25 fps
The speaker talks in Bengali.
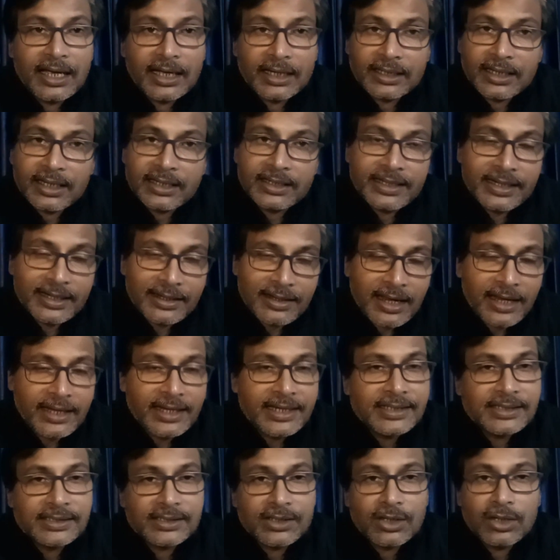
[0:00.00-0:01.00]
একটা
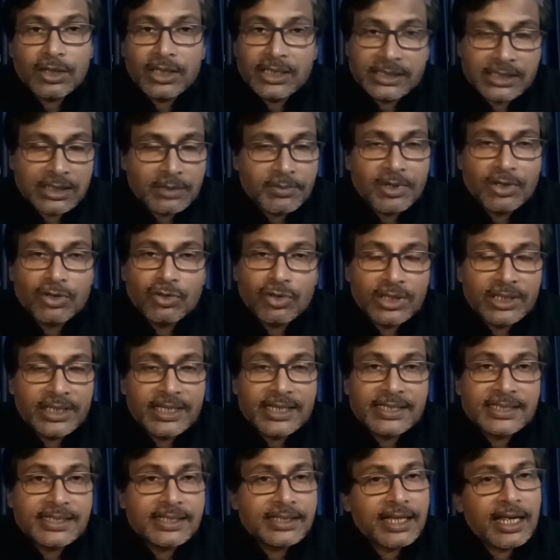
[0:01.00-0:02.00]
ডেডলাইন হিসেবে দিয়ে
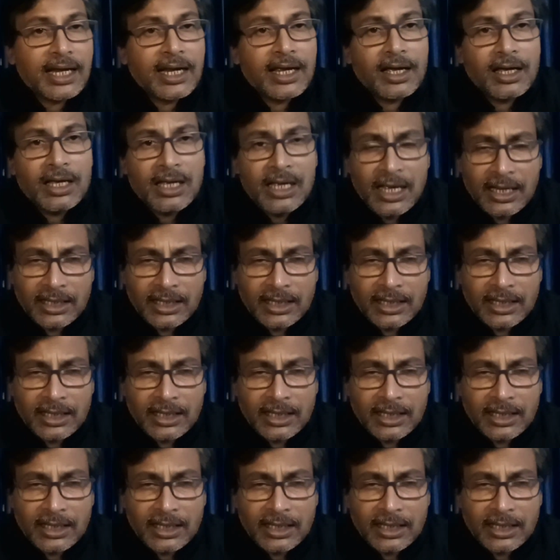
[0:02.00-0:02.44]
দিয়েছে তারা